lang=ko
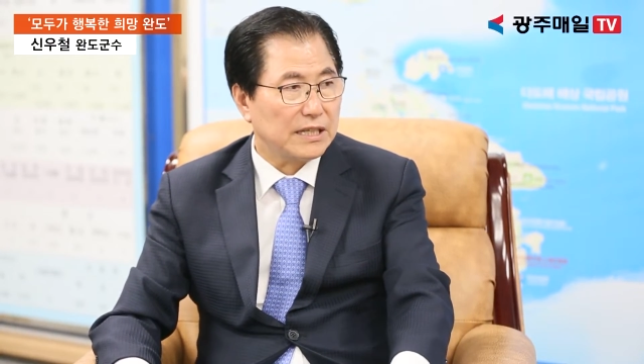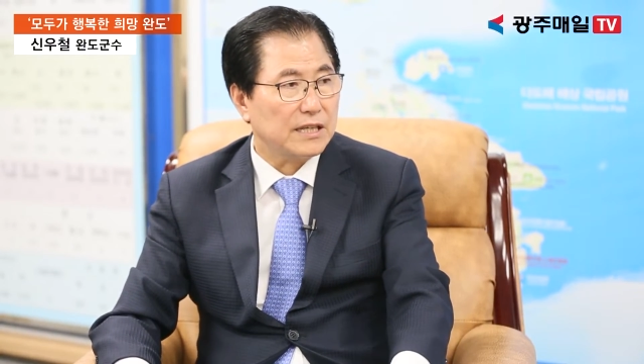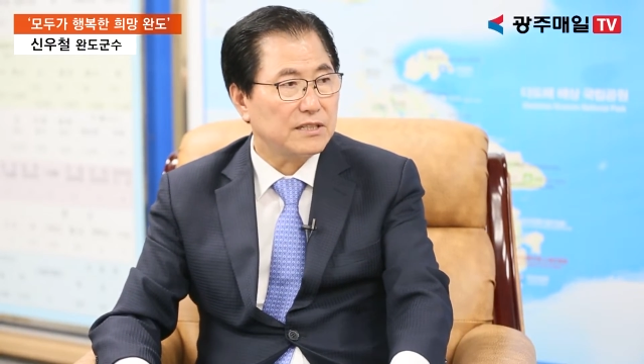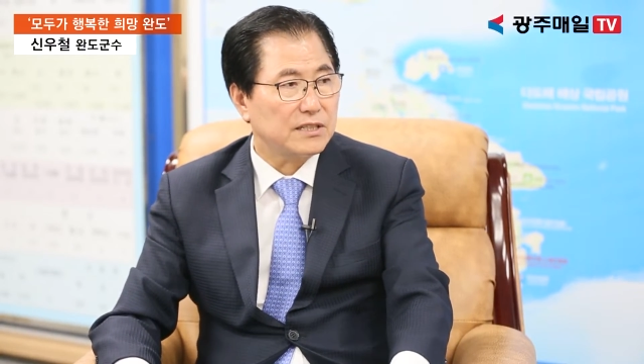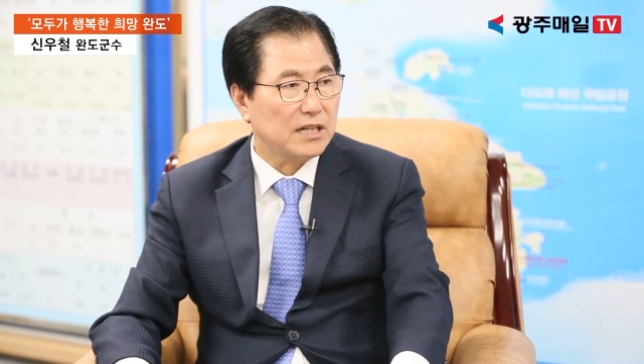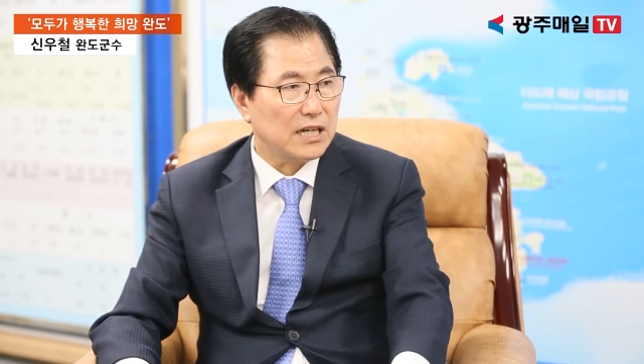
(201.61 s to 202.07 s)

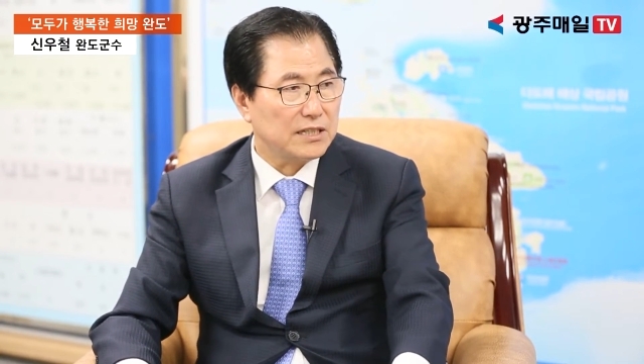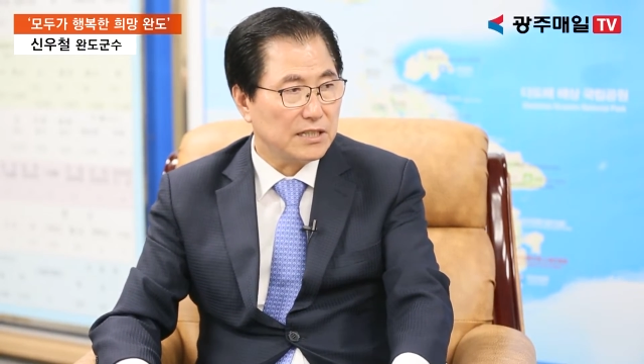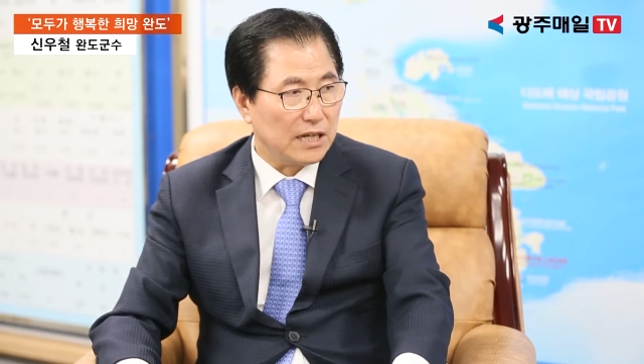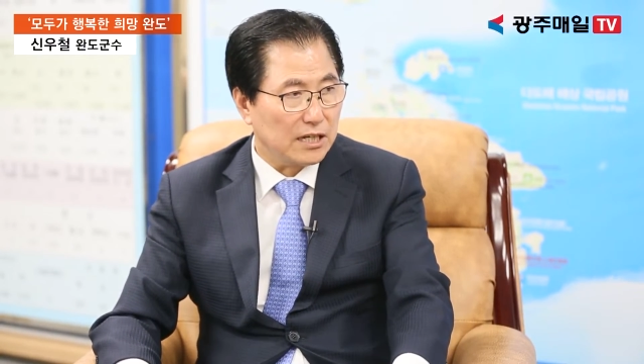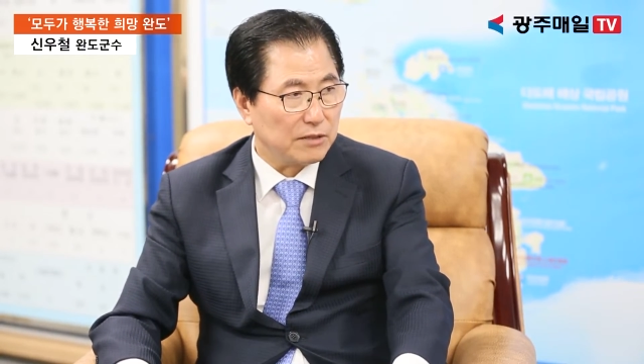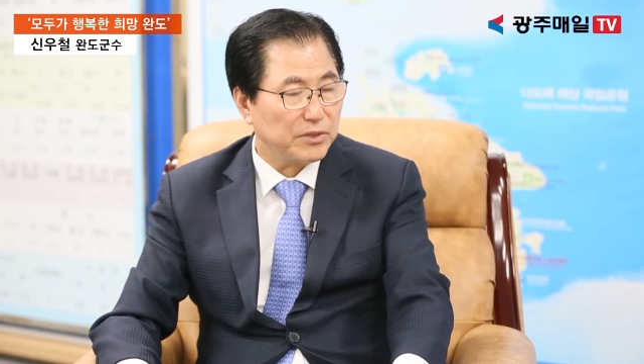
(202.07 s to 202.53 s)

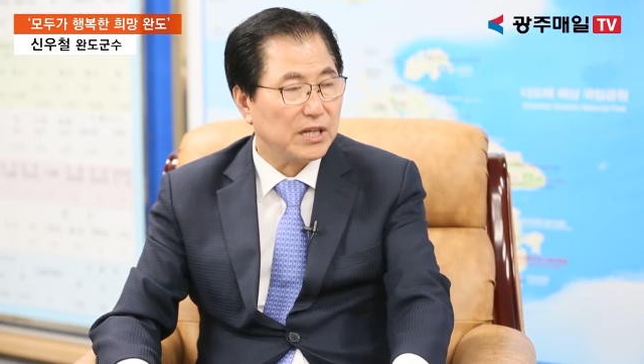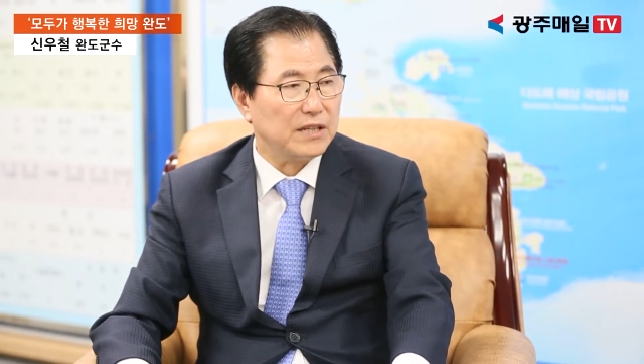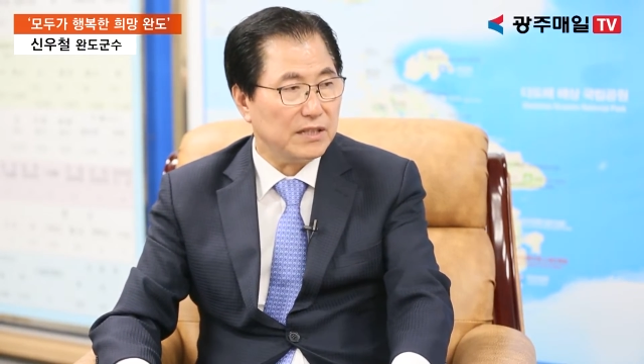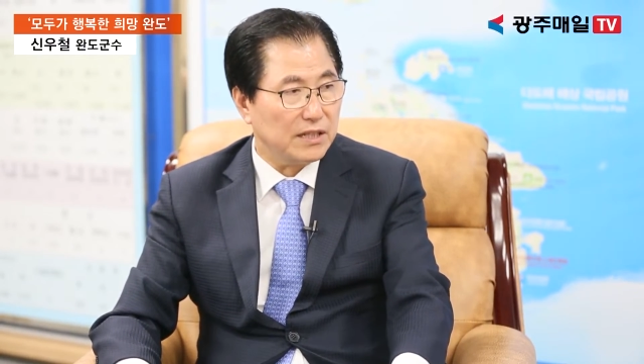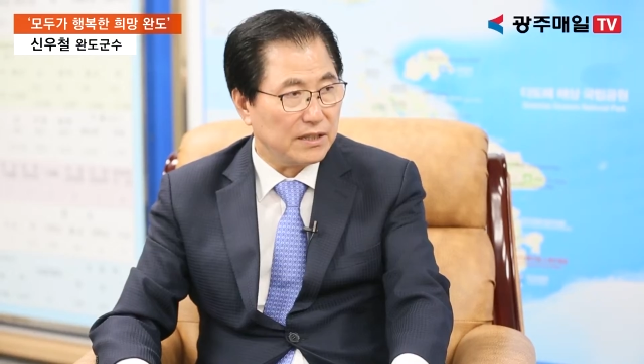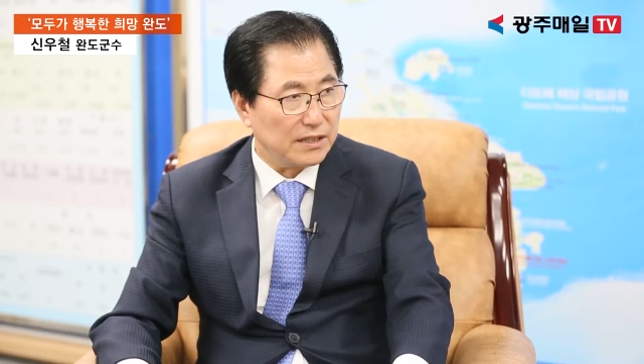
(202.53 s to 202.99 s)
개척하지 않으면
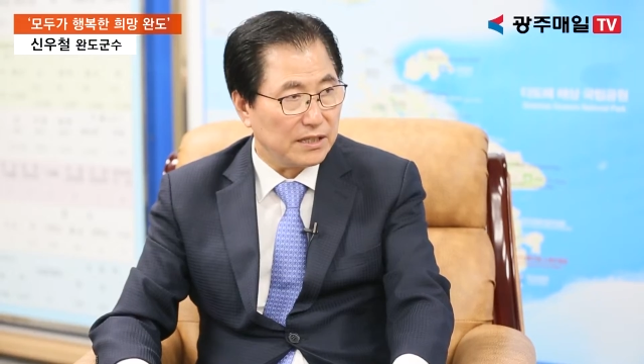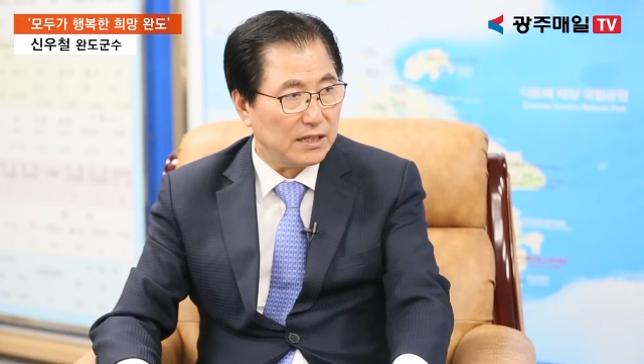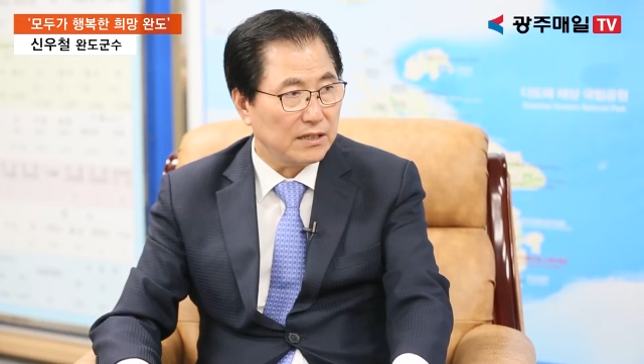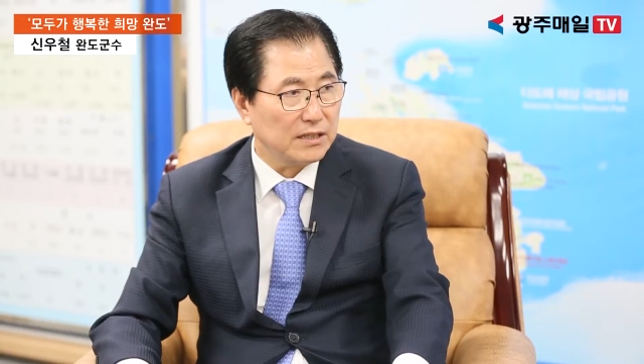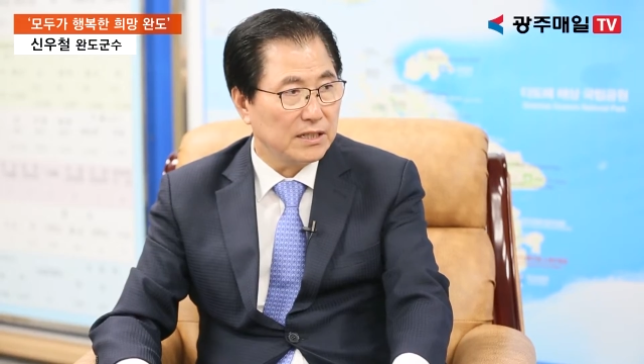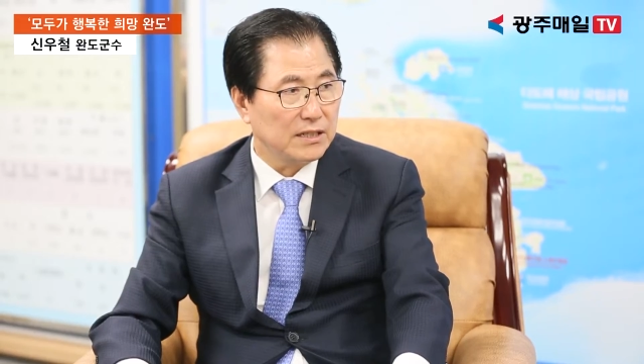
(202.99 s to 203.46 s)
안 될
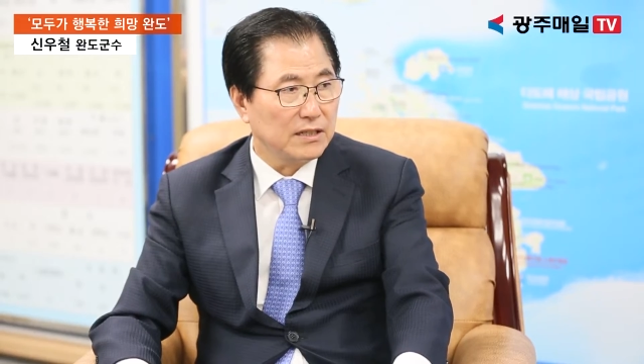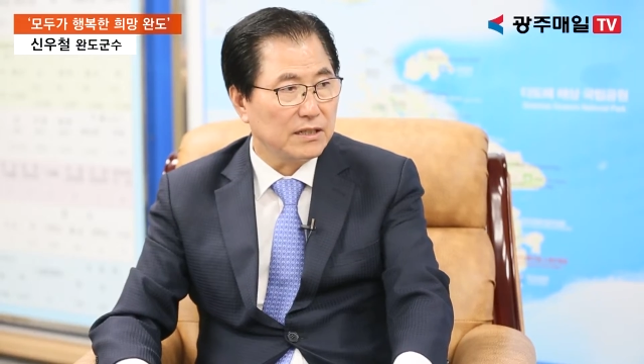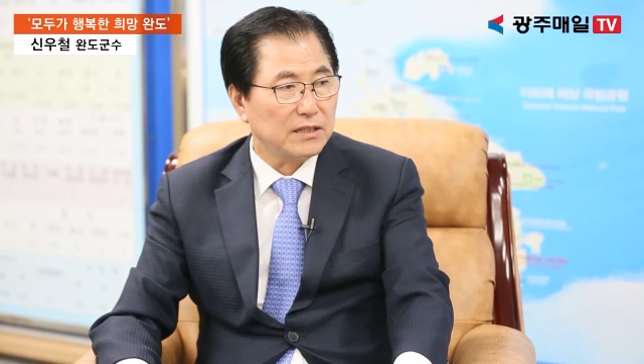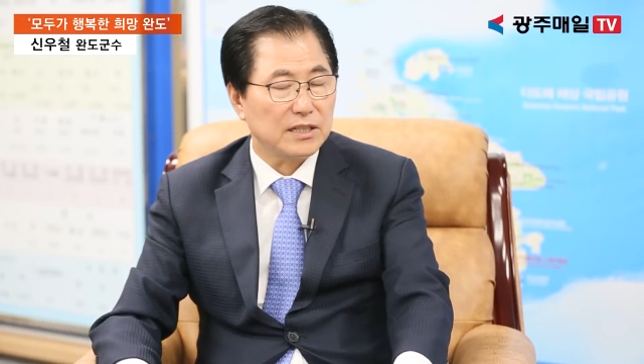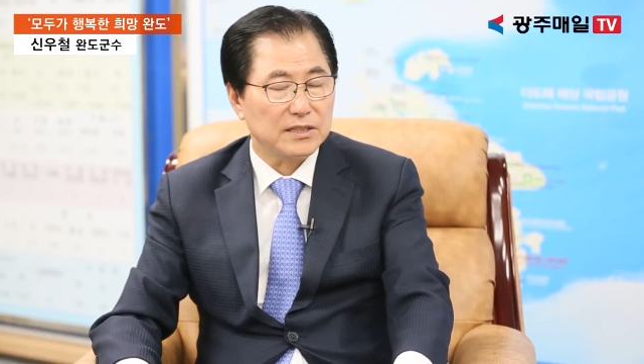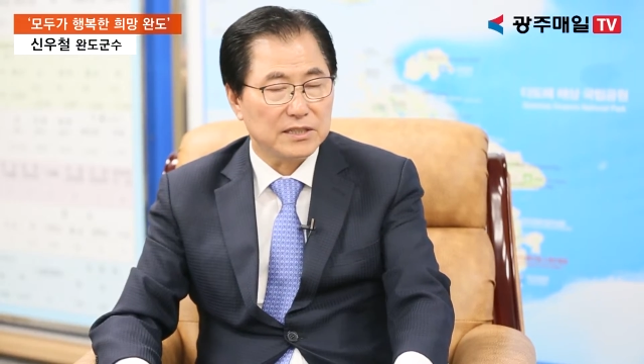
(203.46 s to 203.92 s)
때다.
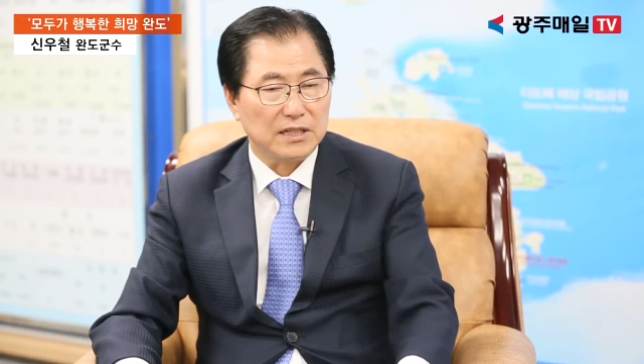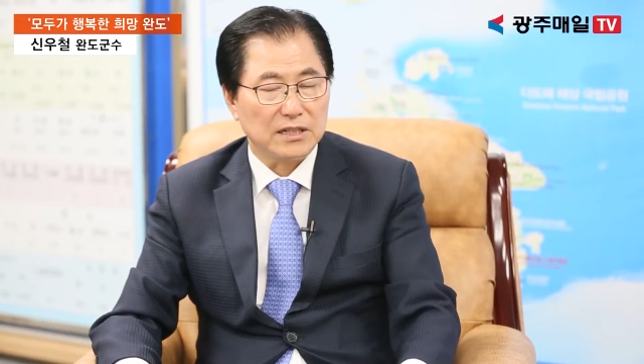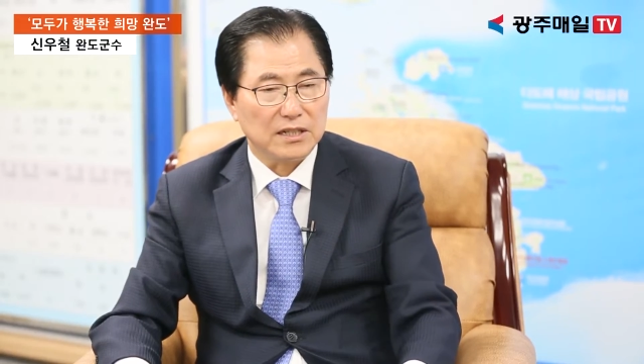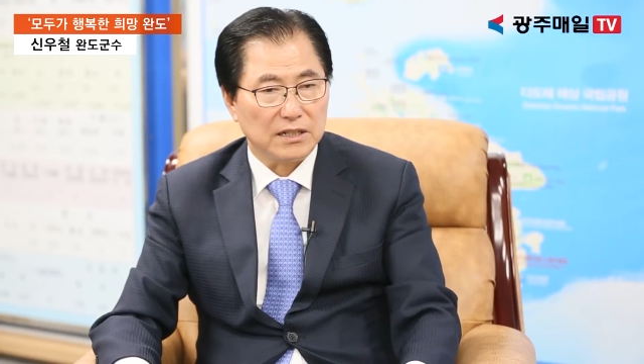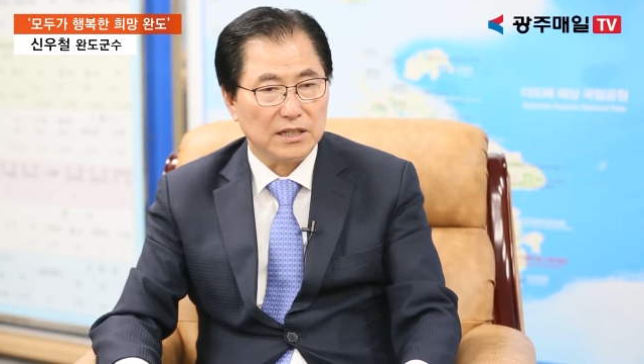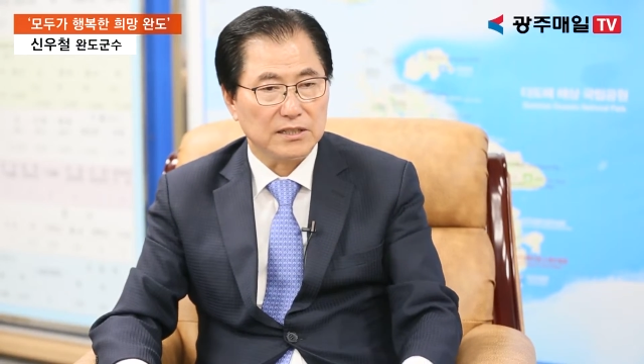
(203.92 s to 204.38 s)
이렇게
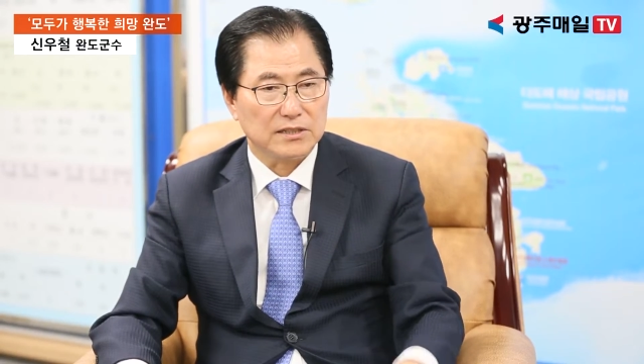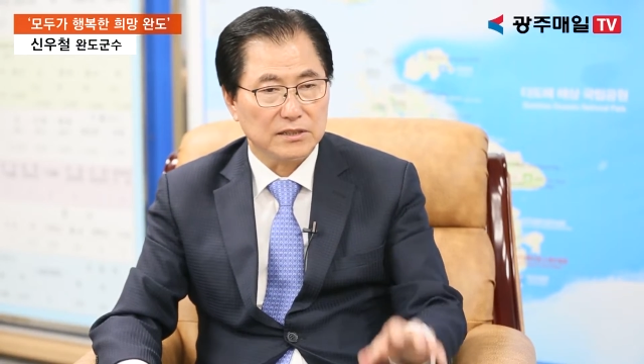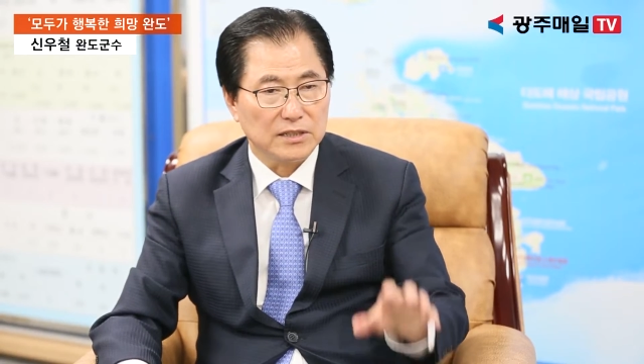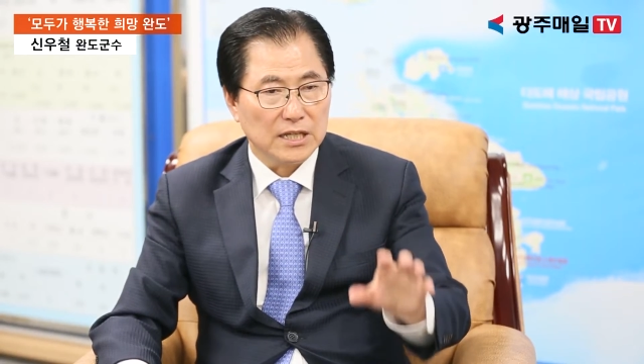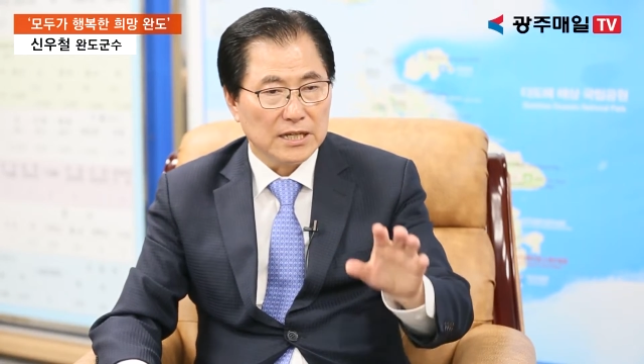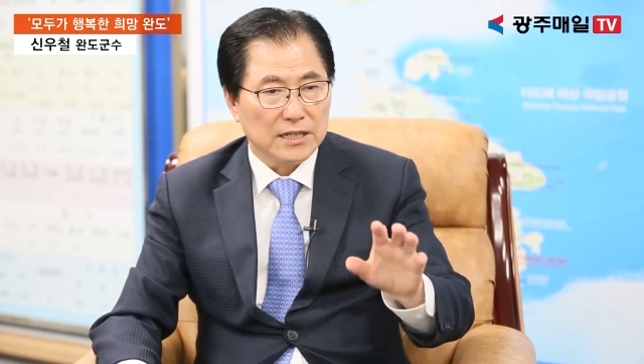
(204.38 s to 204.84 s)
생각을
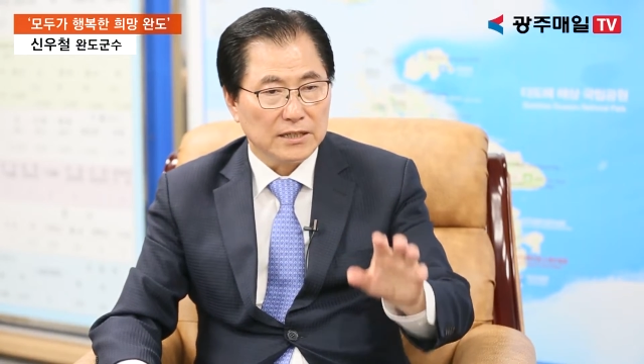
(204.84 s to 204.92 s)
해서